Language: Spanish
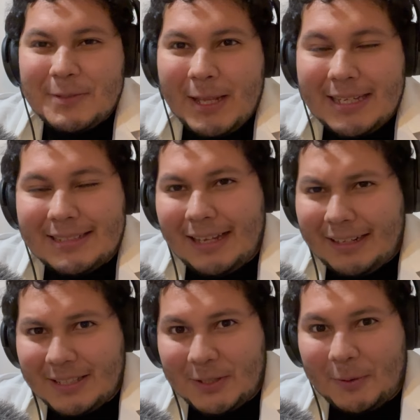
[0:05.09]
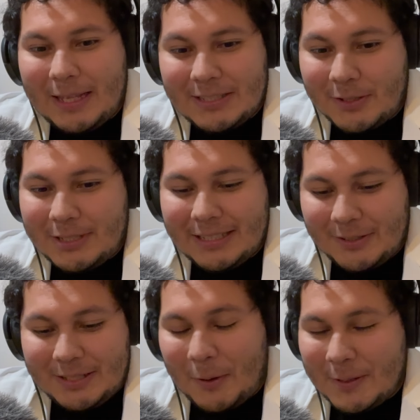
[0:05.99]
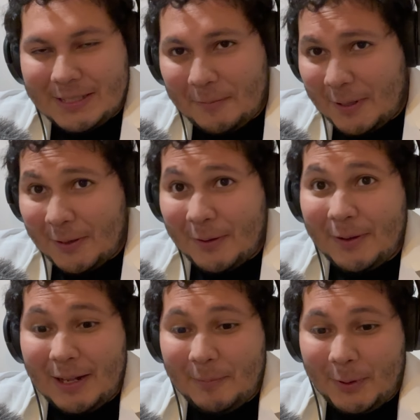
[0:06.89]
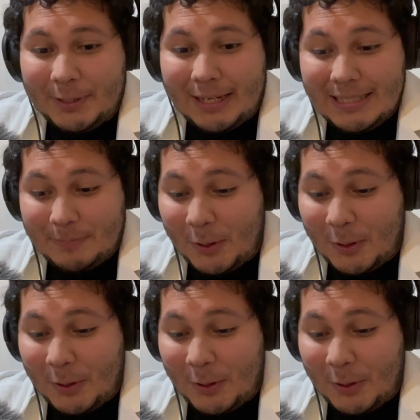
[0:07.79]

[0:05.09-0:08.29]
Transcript: buenas tardes o buenas noches, no sé cuándo estén viendo el podcast,